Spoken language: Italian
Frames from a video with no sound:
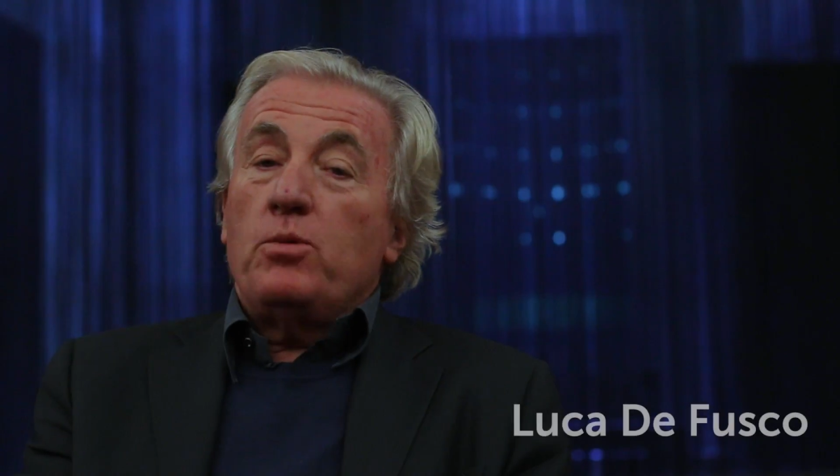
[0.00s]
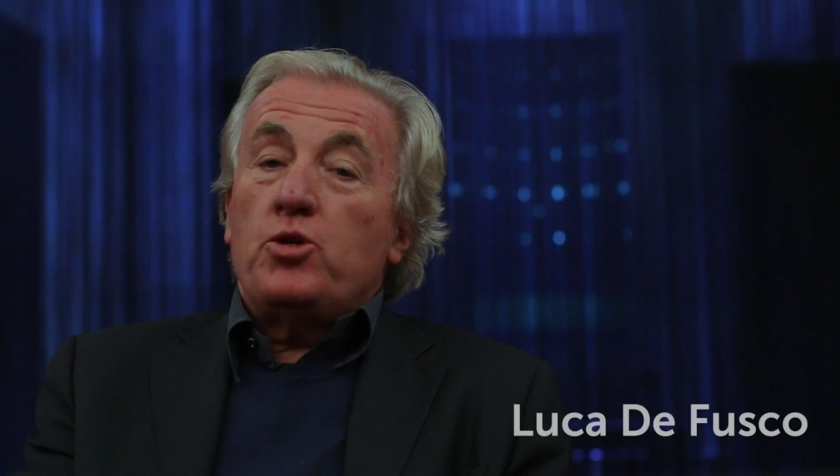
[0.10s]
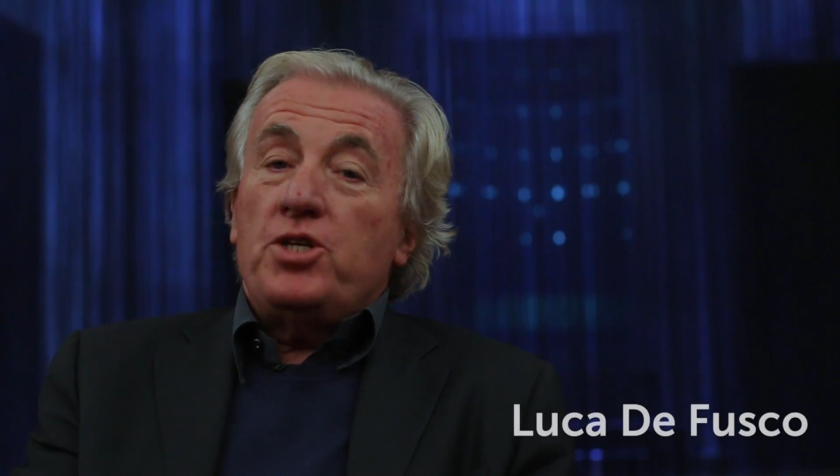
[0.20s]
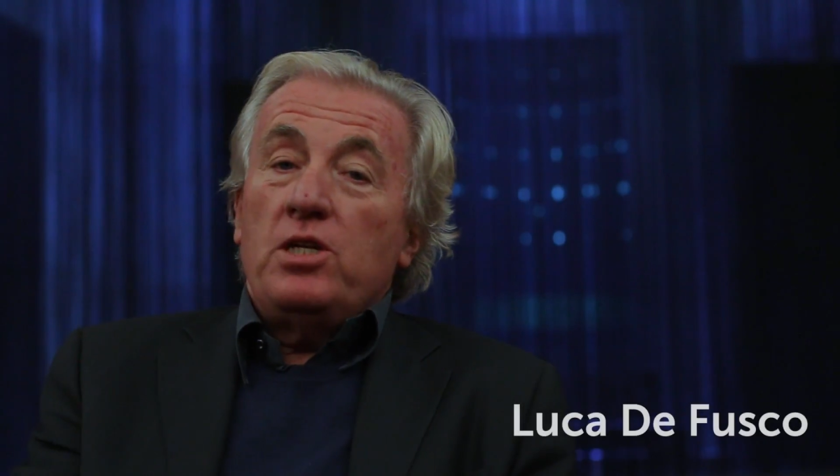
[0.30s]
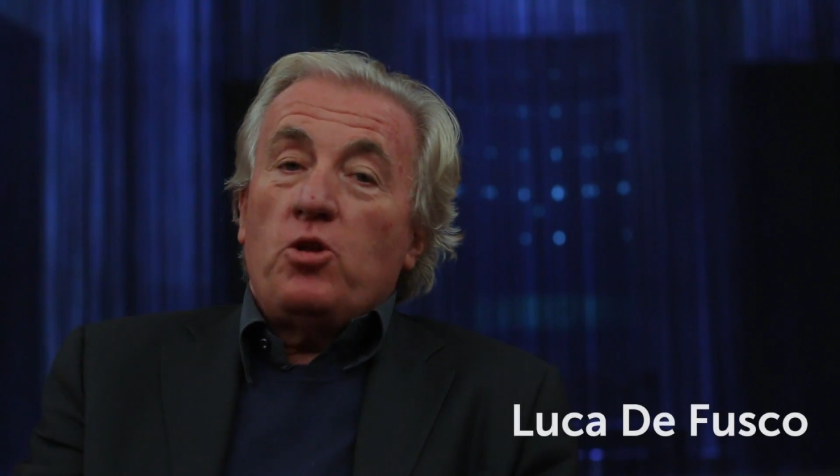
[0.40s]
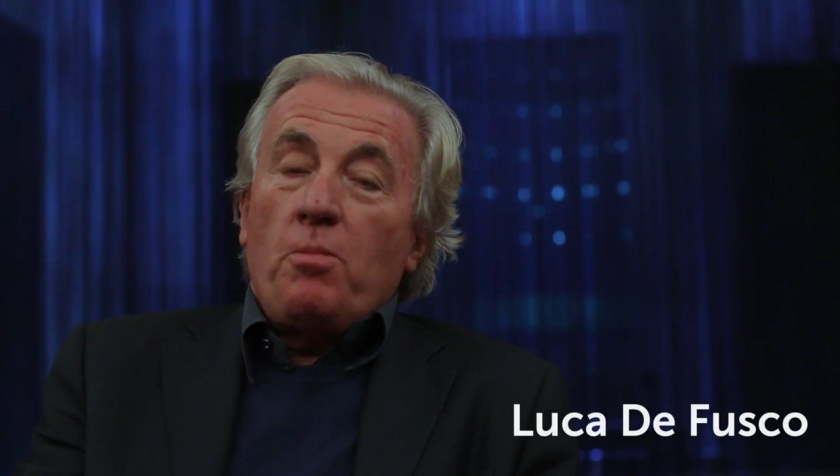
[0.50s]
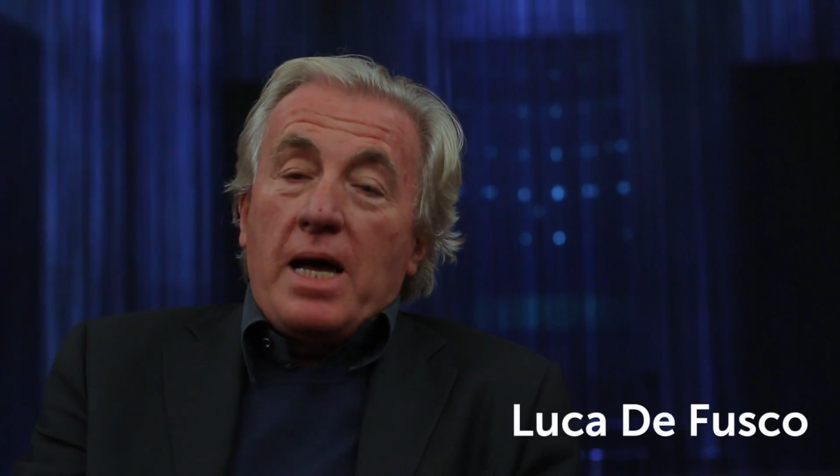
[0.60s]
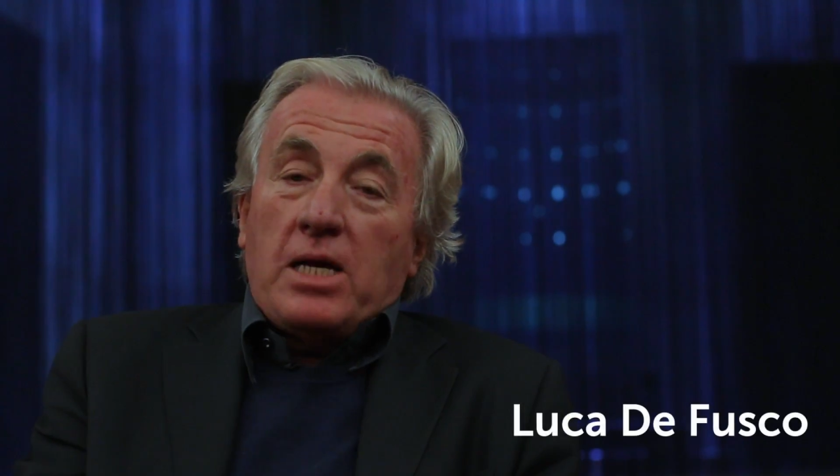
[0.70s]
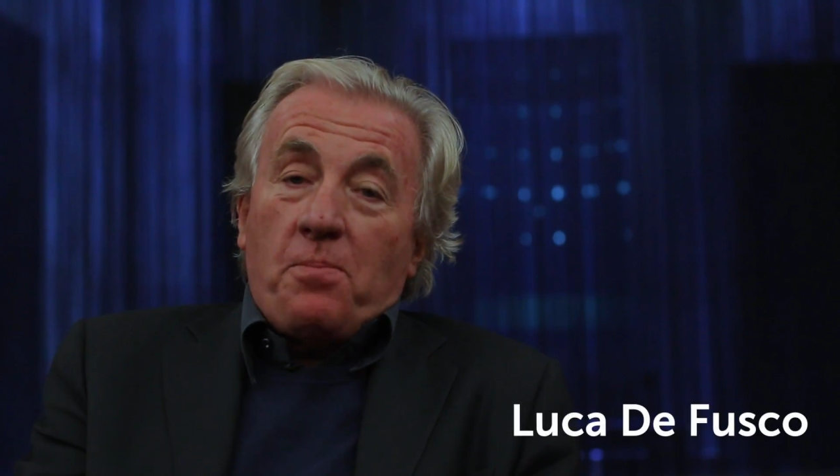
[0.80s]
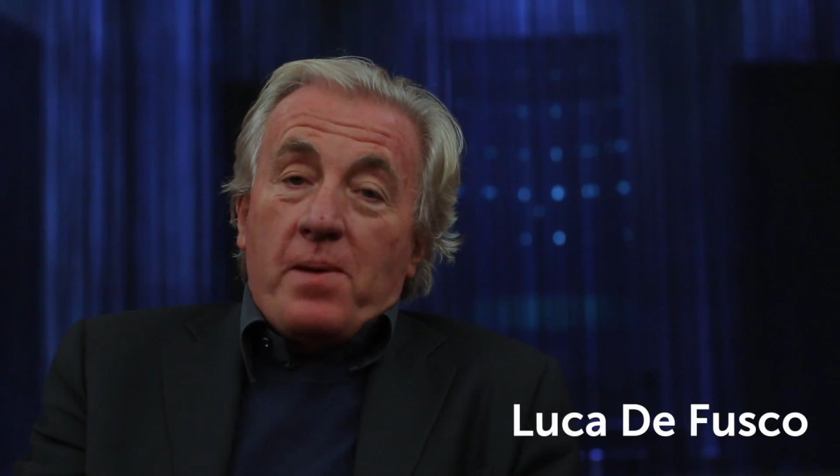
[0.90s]
Abbiamo scelto
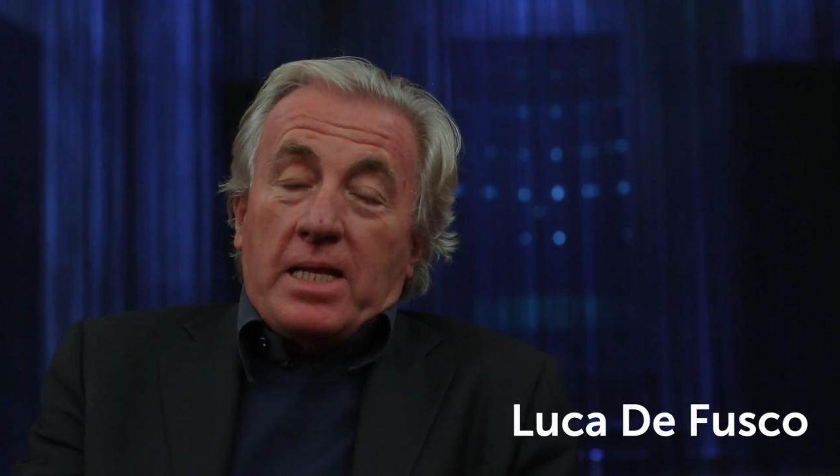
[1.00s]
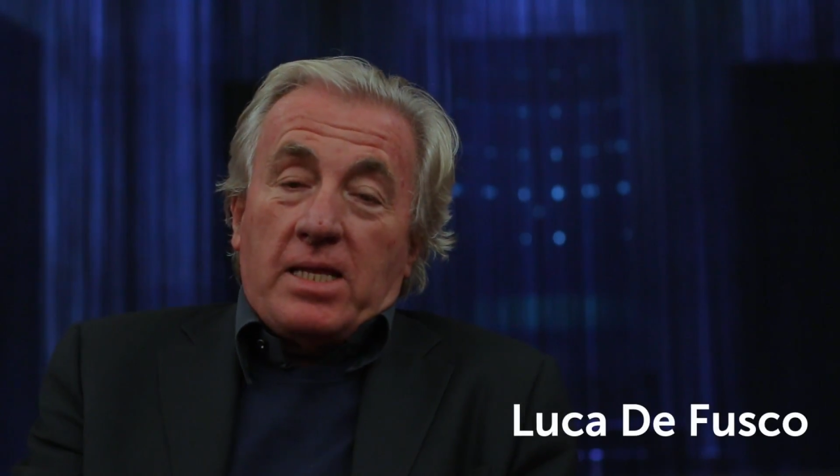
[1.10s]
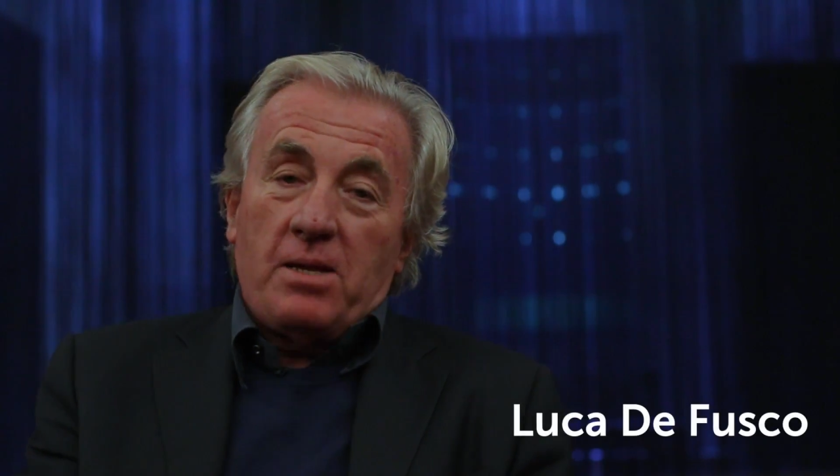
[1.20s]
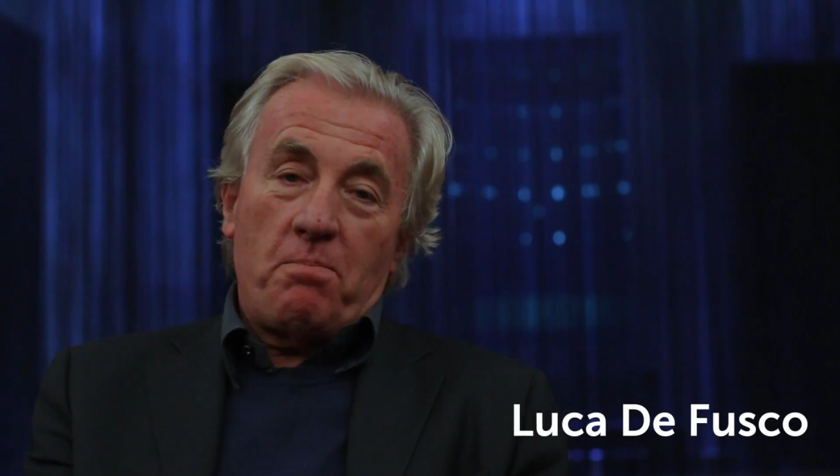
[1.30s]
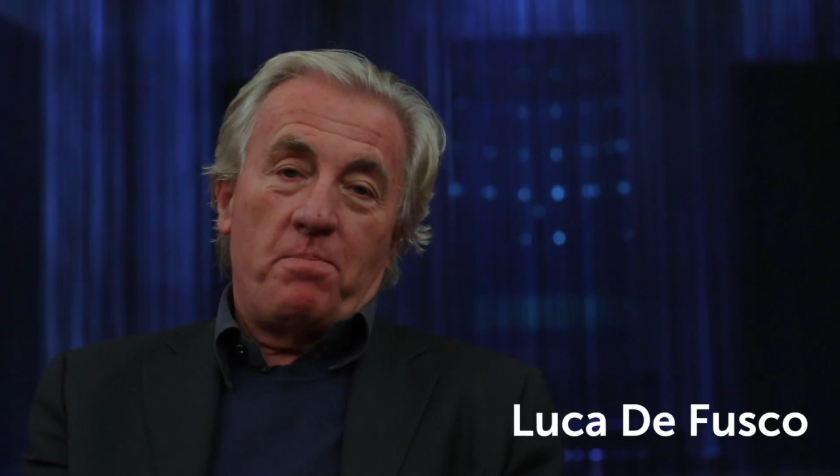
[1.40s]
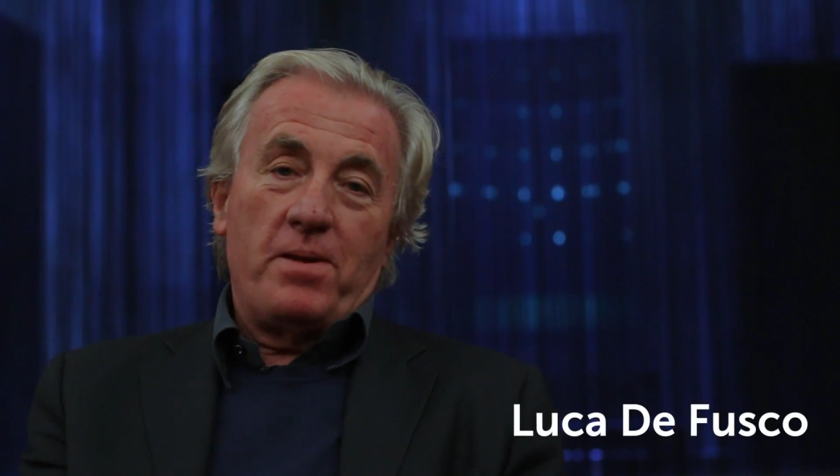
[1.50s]
Macbeth